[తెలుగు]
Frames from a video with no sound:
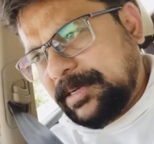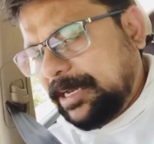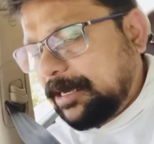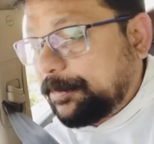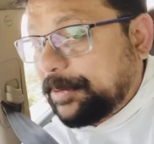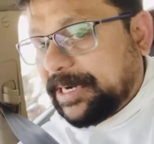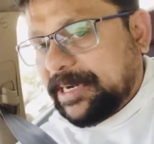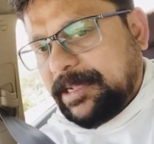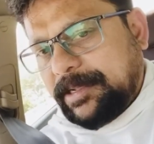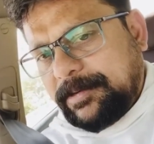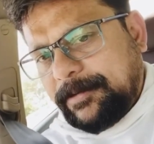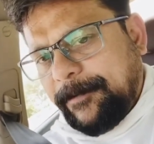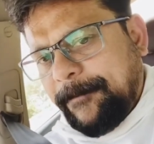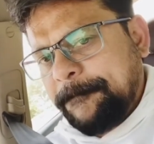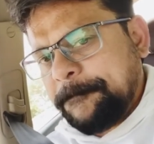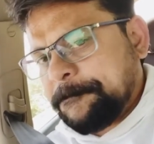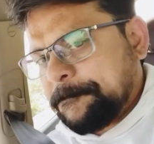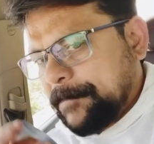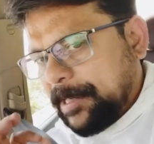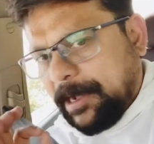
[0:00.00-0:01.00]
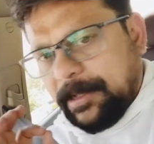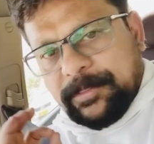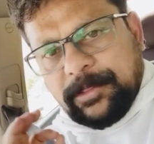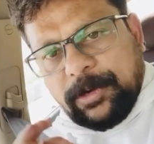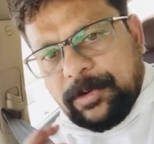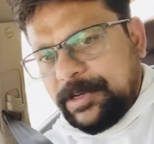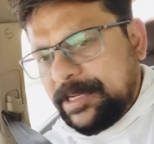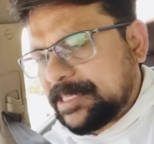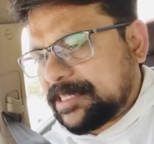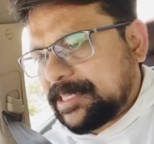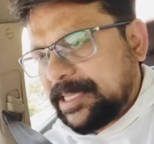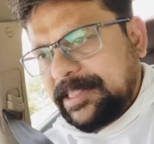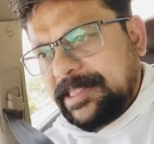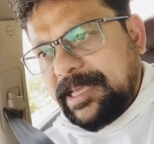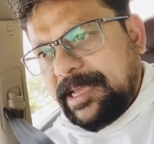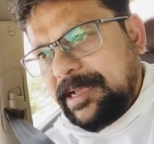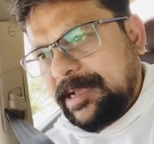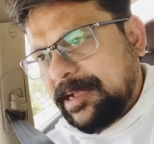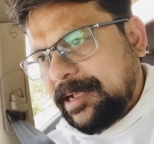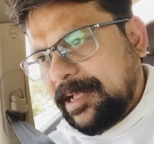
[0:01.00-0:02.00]
నిలబడ్డారు అందులో
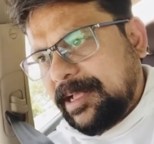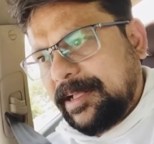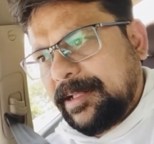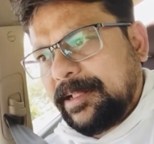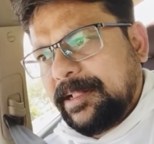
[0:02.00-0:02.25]
నిస్సందేహంగా